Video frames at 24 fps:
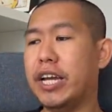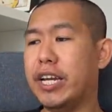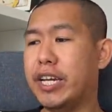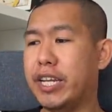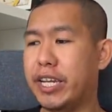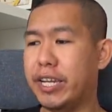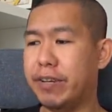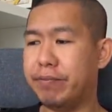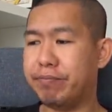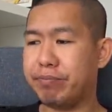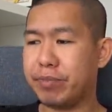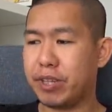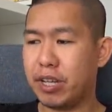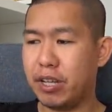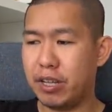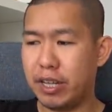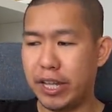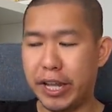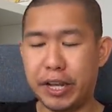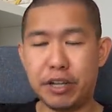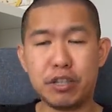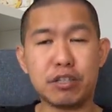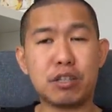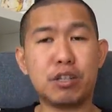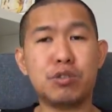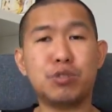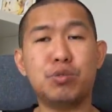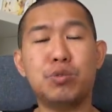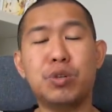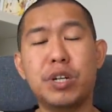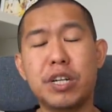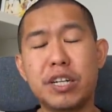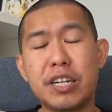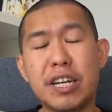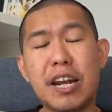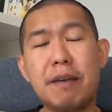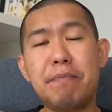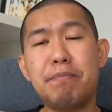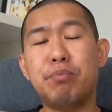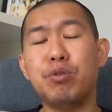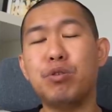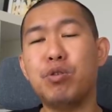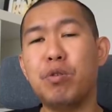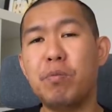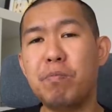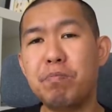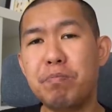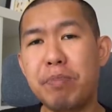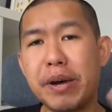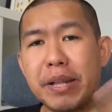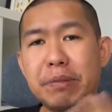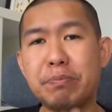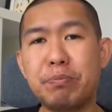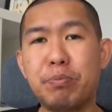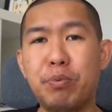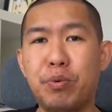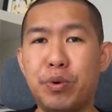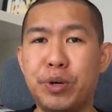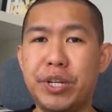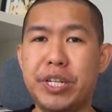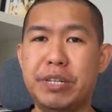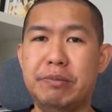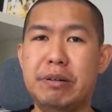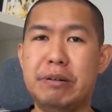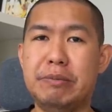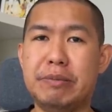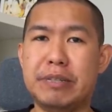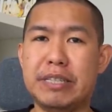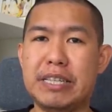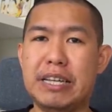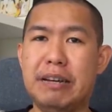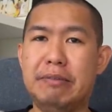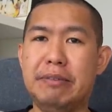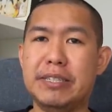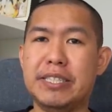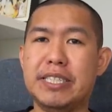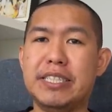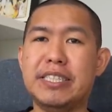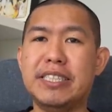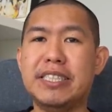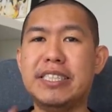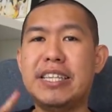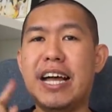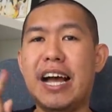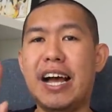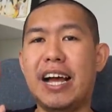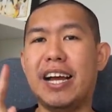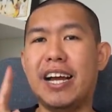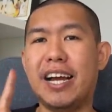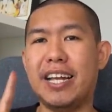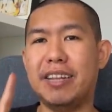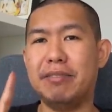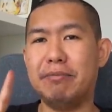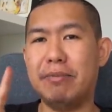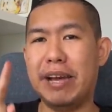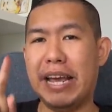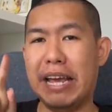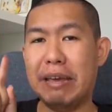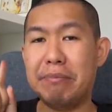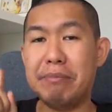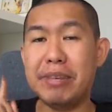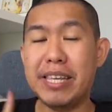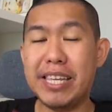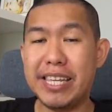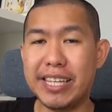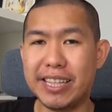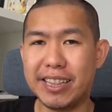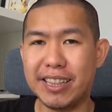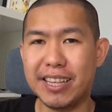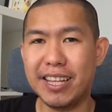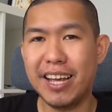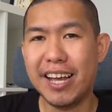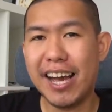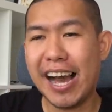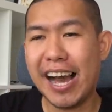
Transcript: Ini Lakers langsung 64 poin di babak pertama sedangkan Miami Heat